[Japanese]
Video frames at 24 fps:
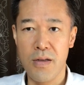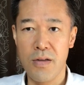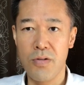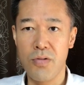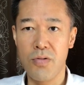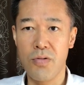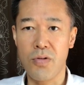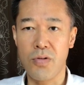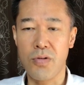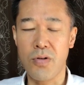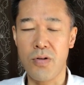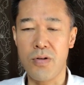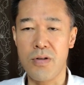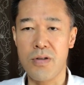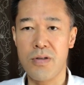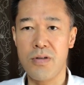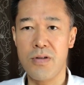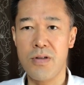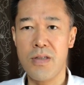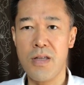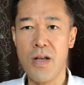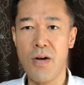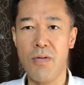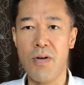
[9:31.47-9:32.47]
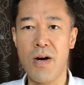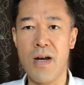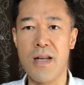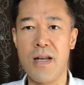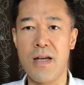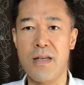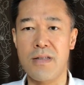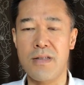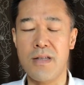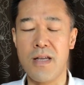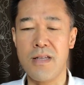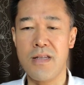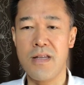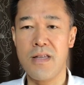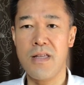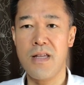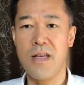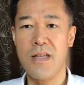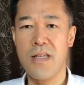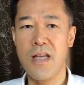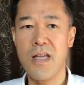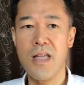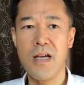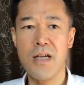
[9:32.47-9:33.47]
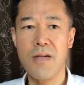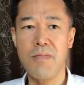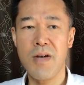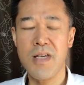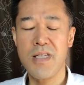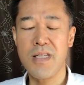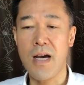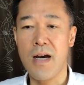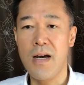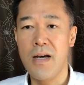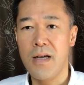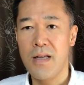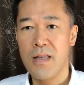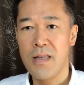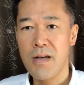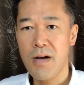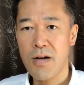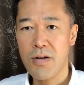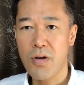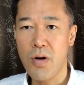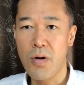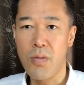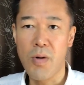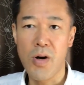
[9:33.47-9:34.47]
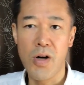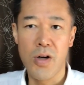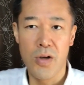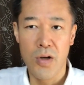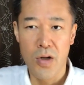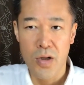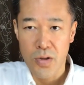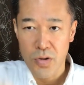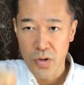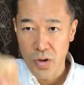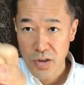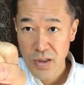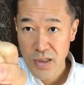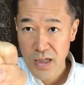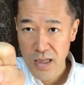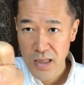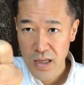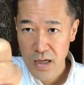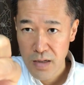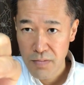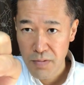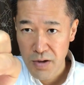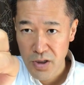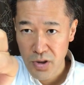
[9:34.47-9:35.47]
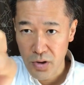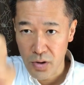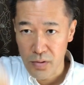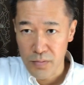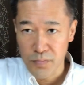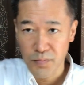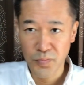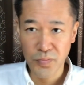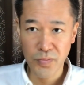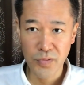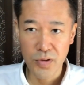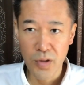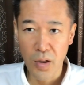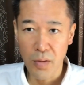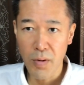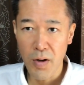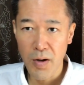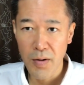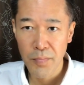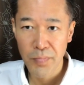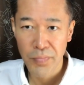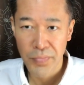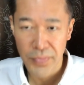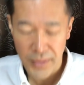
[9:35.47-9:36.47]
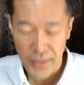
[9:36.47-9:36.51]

いうことについてお話しさせていただきました。では今日もよっしゃでいきましょう。どうも